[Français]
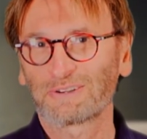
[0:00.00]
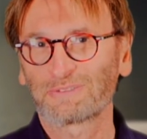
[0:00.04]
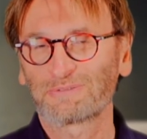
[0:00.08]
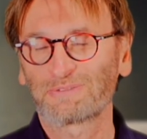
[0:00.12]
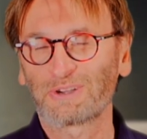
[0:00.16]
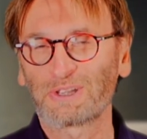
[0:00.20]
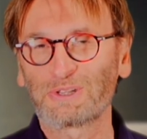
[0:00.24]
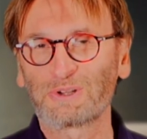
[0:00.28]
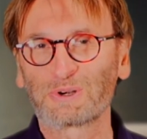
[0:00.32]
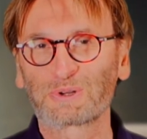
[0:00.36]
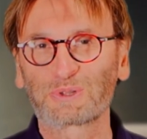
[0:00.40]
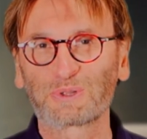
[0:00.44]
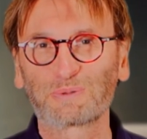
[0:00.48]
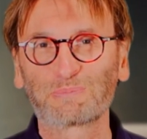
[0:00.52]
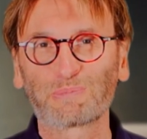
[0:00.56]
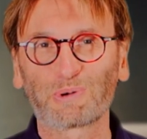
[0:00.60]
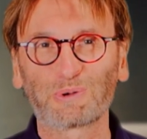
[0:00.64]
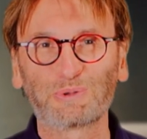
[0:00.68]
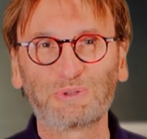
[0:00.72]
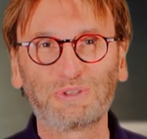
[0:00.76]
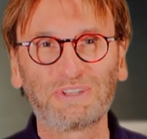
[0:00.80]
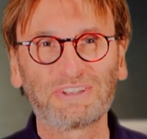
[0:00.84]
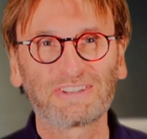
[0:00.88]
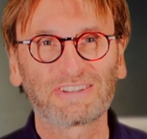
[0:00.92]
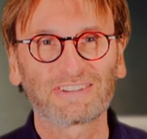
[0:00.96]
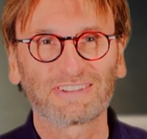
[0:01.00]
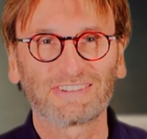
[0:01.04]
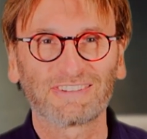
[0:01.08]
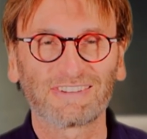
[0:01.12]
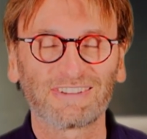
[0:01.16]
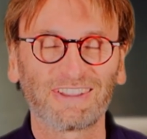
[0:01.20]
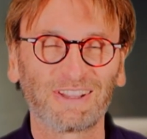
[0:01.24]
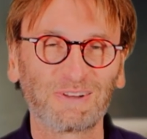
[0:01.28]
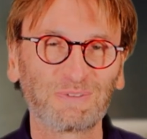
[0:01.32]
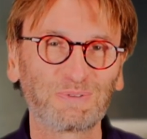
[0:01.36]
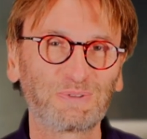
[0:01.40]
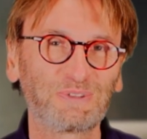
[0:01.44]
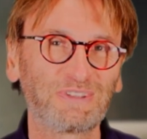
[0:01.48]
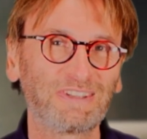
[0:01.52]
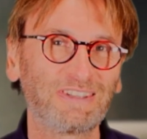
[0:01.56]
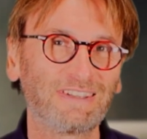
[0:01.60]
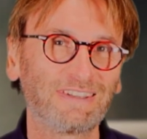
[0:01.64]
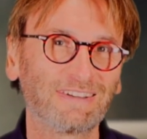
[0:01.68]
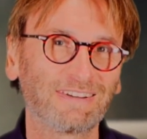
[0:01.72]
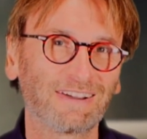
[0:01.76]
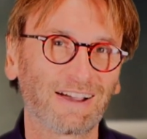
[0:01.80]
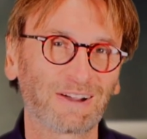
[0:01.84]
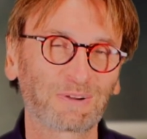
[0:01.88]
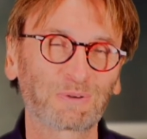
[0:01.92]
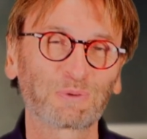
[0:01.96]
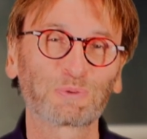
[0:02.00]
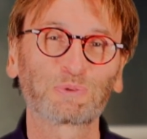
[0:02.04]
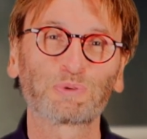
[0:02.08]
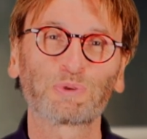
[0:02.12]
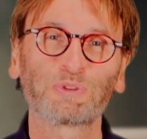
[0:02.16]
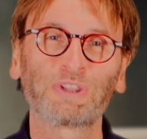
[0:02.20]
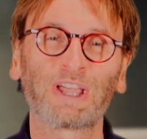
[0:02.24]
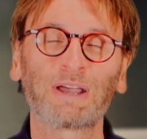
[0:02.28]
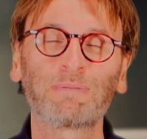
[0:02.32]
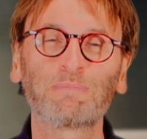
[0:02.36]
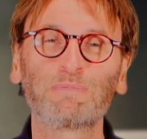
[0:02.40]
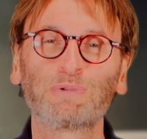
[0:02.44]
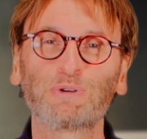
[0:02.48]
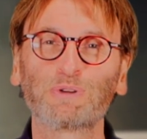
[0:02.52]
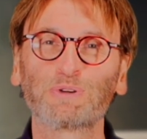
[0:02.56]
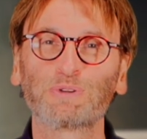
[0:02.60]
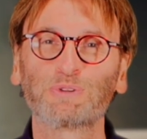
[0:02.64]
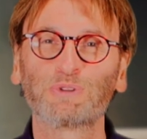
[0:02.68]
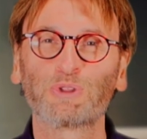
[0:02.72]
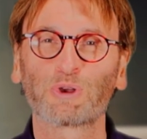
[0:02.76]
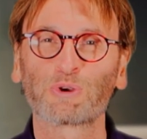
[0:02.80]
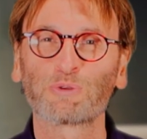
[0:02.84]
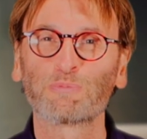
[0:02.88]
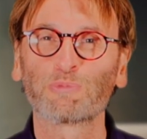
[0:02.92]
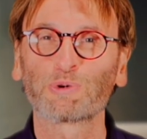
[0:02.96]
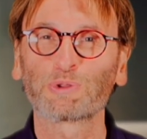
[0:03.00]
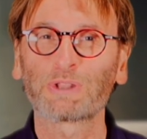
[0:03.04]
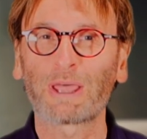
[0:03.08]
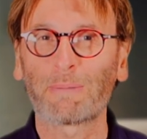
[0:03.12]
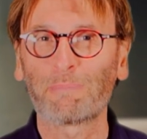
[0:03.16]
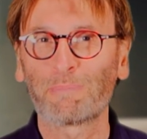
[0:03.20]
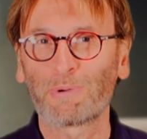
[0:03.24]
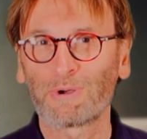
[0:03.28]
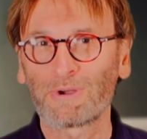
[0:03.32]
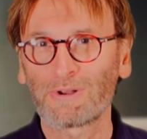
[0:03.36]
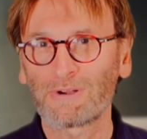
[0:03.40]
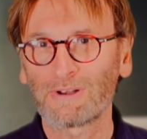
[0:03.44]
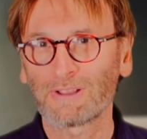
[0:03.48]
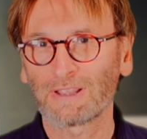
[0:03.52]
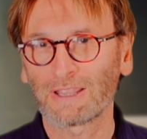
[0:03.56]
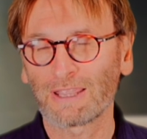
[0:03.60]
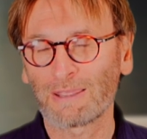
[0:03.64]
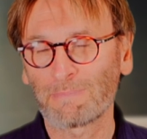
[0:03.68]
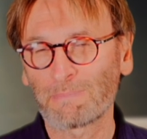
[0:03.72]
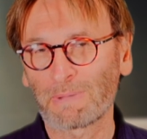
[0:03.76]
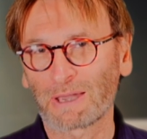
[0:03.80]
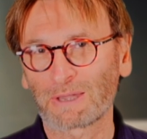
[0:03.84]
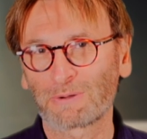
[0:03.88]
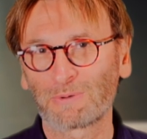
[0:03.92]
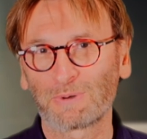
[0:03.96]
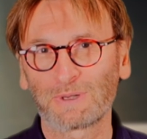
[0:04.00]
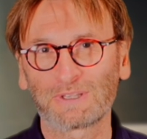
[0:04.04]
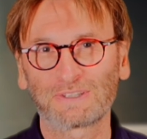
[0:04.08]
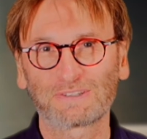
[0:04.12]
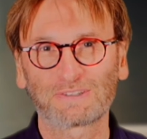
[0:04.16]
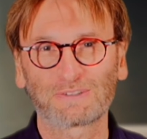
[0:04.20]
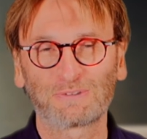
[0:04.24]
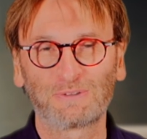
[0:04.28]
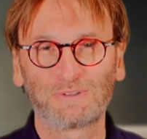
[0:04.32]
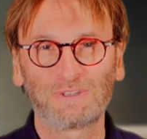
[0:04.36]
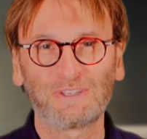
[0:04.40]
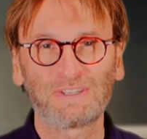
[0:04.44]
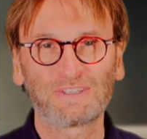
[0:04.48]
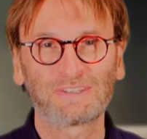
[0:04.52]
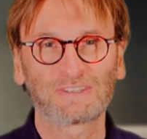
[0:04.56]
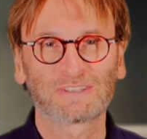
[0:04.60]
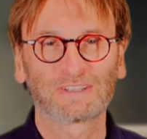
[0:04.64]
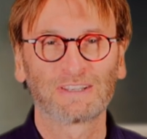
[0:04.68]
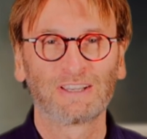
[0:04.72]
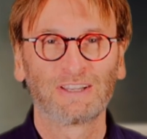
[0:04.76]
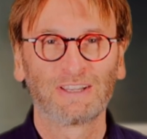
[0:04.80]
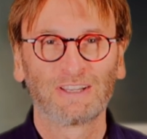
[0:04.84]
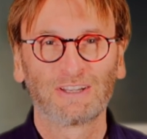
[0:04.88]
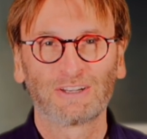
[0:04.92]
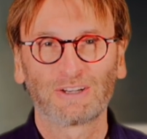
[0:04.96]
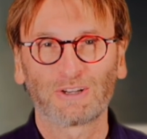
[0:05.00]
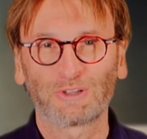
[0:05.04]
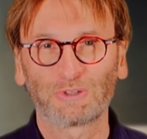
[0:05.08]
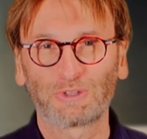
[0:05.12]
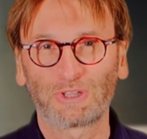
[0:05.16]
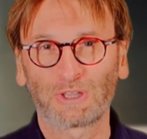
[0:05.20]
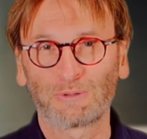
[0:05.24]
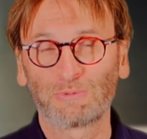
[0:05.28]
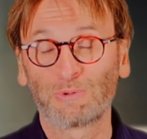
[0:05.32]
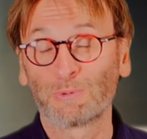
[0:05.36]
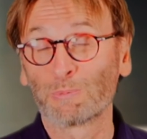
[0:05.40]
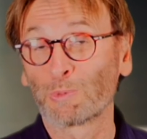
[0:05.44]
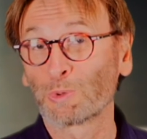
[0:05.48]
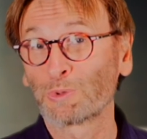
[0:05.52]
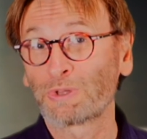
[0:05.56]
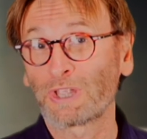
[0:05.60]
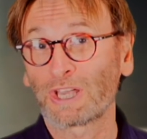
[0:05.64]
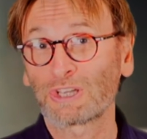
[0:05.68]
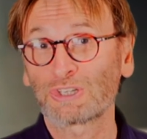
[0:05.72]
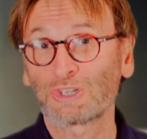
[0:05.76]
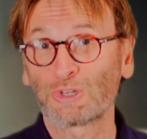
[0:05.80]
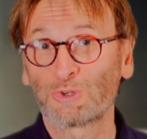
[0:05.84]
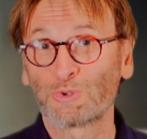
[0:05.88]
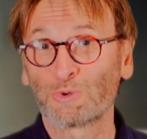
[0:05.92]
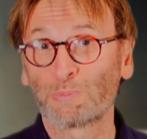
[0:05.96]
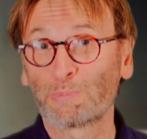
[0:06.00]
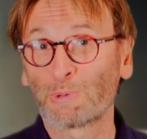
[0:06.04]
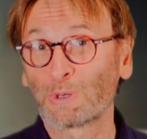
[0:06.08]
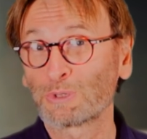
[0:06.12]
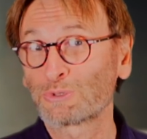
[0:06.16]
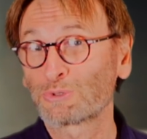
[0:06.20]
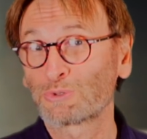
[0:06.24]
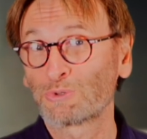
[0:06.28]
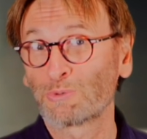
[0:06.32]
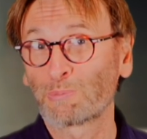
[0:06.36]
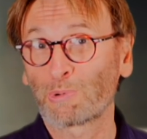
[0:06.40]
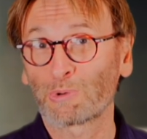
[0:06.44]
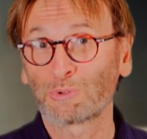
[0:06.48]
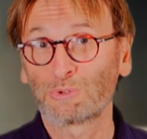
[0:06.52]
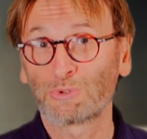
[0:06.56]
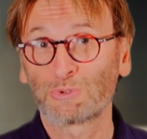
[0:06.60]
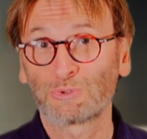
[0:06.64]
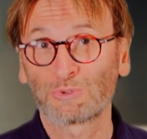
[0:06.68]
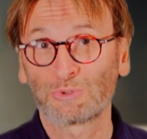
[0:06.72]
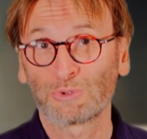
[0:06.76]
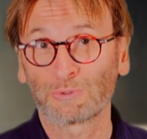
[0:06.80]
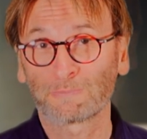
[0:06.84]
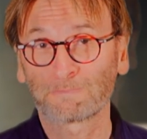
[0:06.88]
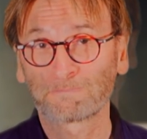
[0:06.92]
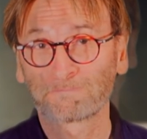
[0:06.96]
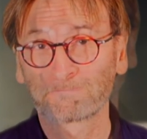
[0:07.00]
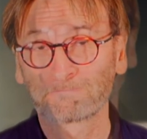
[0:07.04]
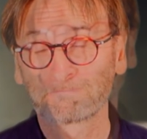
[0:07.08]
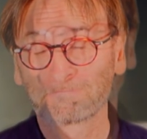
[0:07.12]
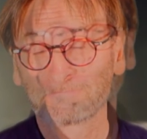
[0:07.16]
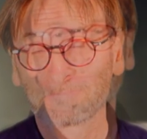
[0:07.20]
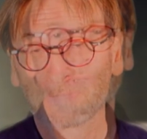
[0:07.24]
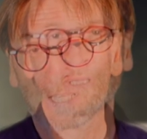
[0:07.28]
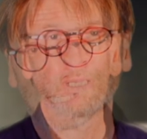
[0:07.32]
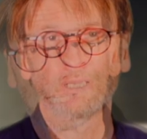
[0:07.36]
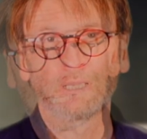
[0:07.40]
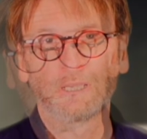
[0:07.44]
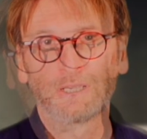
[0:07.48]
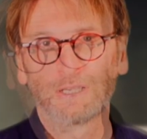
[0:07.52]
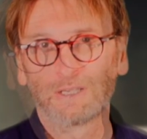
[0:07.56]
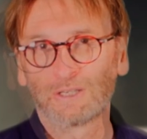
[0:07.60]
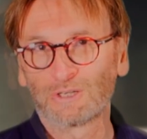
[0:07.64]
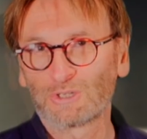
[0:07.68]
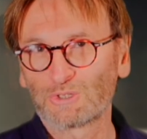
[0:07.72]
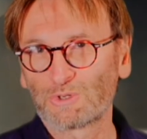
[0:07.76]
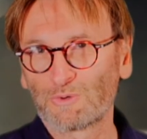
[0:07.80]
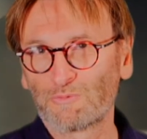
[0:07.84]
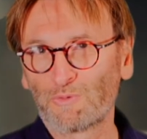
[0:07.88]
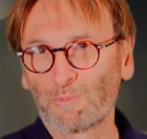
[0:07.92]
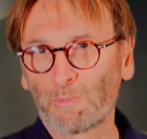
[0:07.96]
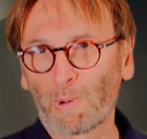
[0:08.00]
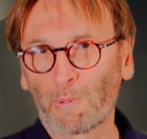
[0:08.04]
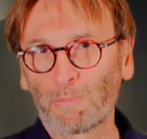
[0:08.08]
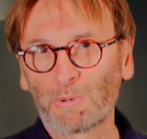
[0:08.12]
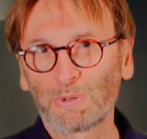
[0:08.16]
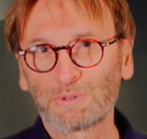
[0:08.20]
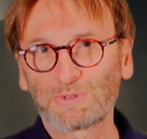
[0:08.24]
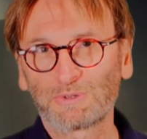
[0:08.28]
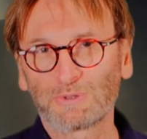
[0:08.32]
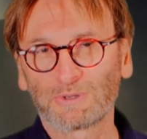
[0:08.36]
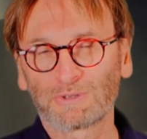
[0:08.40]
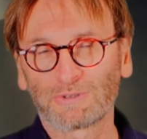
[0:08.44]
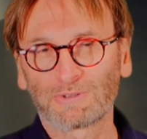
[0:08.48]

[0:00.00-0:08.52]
Final Cut Pro 10 est l'outil incontournable dans le monde Apple et macOS 10 en termes de montage et de post-production. Je vous propose